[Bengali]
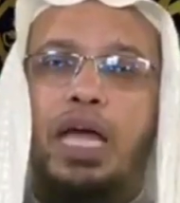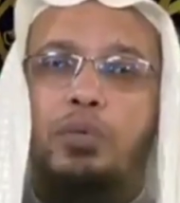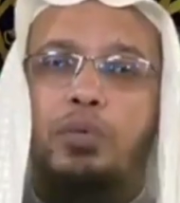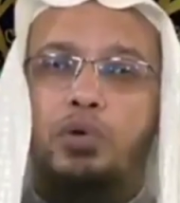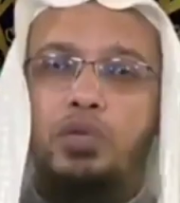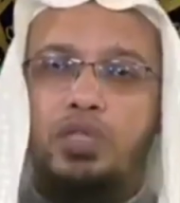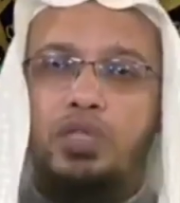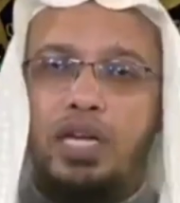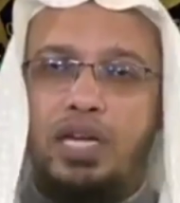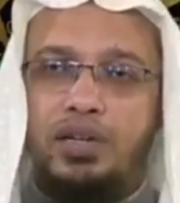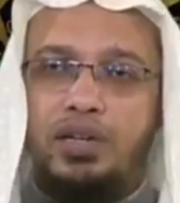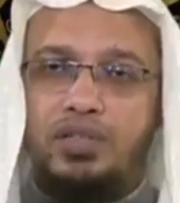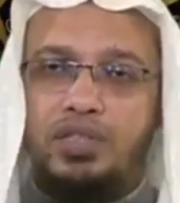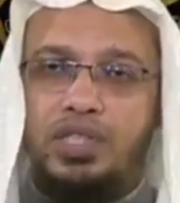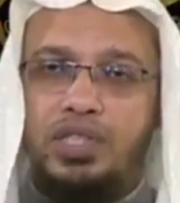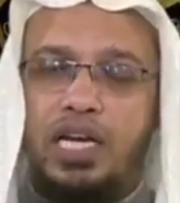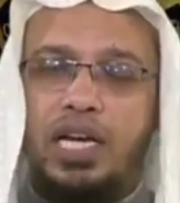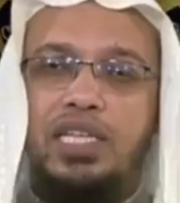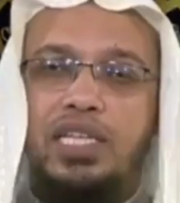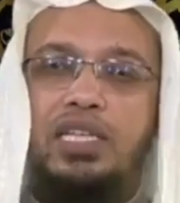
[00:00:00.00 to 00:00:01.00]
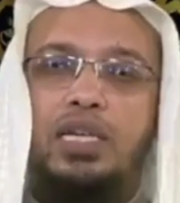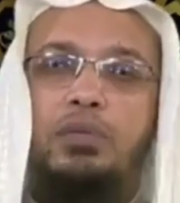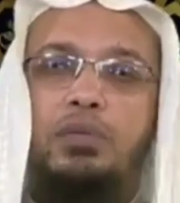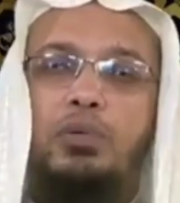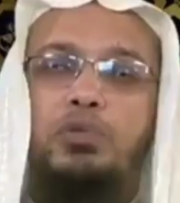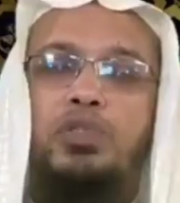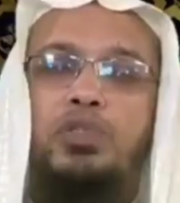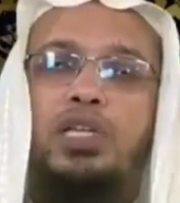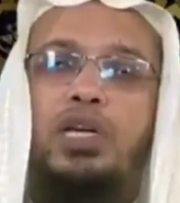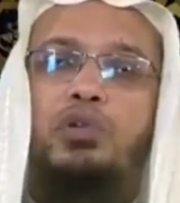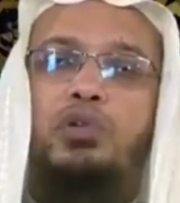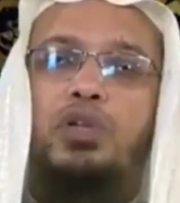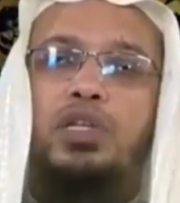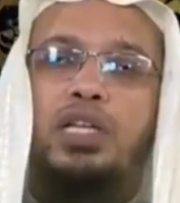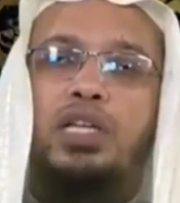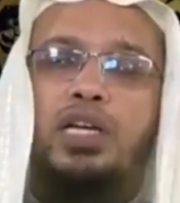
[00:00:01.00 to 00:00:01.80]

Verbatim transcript: এবং তার জানাজার ব্যবস্থা করে